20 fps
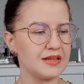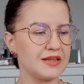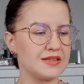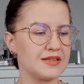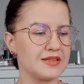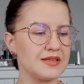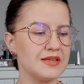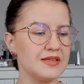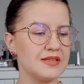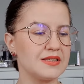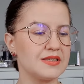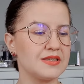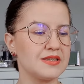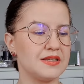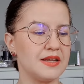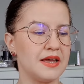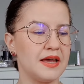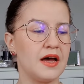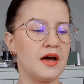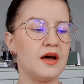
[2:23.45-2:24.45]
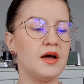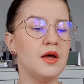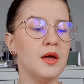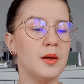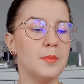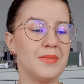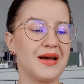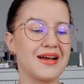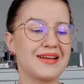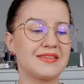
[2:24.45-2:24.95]
Das ist der
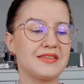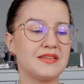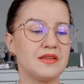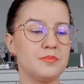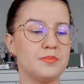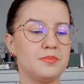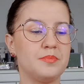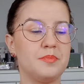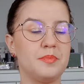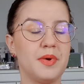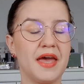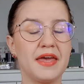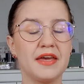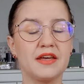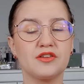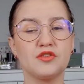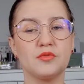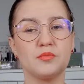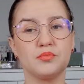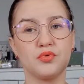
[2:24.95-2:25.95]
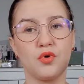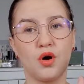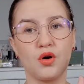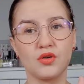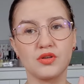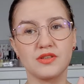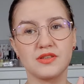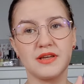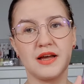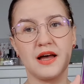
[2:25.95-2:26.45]
Maxi Baked
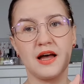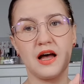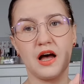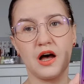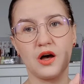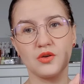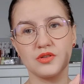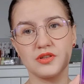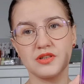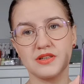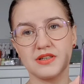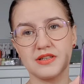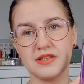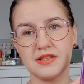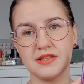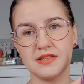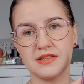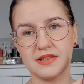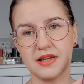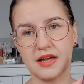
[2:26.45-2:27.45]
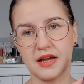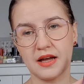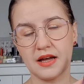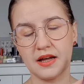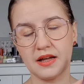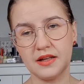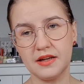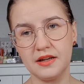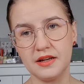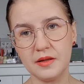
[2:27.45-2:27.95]
Bronzer aus
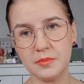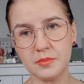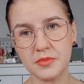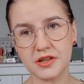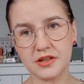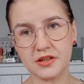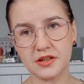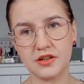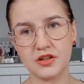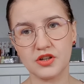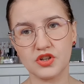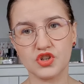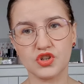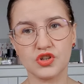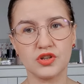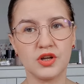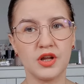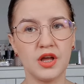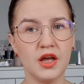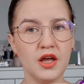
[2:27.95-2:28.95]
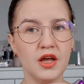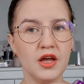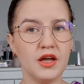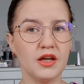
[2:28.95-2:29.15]
dieser Limited Edition,